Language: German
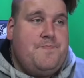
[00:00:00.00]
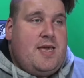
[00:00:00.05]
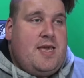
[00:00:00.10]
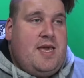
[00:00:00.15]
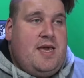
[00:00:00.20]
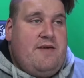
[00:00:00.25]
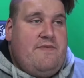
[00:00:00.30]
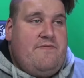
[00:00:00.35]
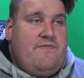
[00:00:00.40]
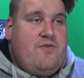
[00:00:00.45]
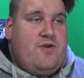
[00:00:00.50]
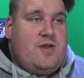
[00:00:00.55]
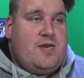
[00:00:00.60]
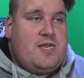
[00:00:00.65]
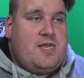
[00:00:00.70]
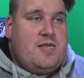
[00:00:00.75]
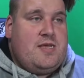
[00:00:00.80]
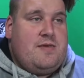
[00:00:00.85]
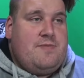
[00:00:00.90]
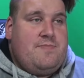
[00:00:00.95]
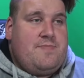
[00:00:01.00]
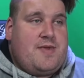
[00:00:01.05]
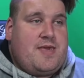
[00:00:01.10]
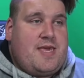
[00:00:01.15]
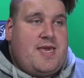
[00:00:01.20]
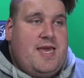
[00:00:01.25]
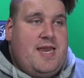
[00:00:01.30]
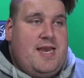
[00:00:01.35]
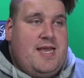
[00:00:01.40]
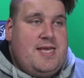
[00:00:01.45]
Er wird im
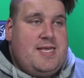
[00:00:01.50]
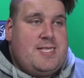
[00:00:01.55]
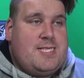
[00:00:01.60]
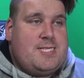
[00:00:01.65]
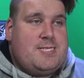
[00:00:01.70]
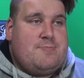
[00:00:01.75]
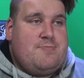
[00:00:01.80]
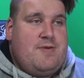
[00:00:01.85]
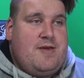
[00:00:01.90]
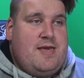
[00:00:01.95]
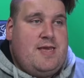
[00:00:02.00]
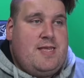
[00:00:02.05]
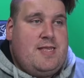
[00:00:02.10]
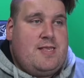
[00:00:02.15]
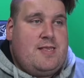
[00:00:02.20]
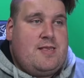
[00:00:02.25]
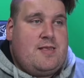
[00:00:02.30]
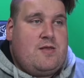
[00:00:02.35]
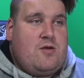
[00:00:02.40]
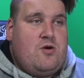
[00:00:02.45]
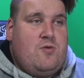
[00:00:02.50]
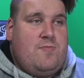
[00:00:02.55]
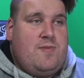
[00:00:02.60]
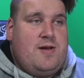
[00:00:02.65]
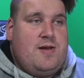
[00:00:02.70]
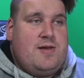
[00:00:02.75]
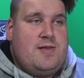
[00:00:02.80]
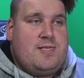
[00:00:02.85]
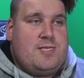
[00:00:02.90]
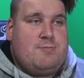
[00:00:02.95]
Keller
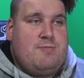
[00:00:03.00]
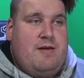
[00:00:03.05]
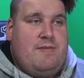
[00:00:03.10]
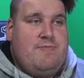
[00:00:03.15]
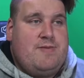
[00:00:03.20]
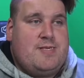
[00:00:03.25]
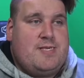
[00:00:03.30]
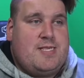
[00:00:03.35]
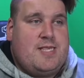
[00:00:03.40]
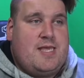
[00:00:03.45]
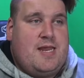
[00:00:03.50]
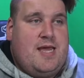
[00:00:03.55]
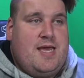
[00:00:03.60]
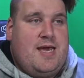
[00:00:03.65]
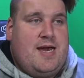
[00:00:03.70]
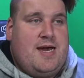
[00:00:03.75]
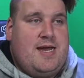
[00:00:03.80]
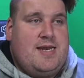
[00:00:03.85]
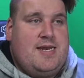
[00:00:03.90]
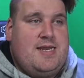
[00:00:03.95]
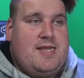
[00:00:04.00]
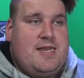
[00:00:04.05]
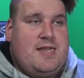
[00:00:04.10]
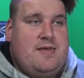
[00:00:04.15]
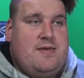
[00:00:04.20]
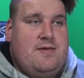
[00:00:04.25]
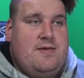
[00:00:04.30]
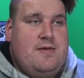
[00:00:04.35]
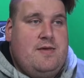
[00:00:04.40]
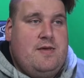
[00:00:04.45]
2,2 bis 3
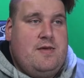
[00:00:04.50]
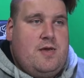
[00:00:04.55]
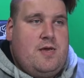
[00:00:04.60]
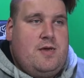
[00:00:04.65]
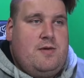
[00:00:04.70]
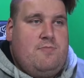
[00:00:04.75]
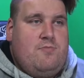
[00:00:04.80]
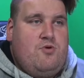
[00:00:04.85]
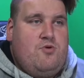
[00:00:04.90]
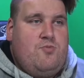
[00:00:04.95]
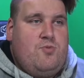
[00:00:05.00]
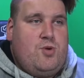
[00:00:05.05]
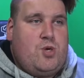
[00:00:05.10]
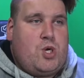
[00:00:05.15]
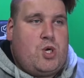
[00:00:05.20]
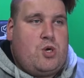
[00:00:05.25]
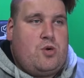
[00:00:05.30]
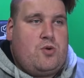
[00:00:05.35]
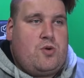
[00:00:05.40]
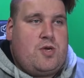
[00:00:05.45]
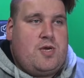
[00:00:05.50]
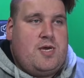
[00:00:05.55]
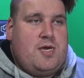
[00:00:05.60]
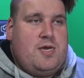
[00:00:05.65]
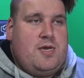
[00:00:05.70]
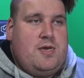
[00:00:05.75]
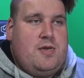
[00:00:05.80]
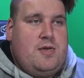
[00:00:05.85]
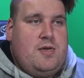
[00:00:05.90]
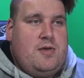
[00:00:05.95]
andere äh,
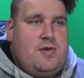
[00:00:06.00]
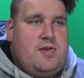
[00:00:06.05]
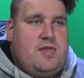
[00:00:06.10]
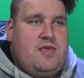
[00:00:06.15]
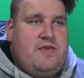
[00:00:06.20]
Möbelstücke,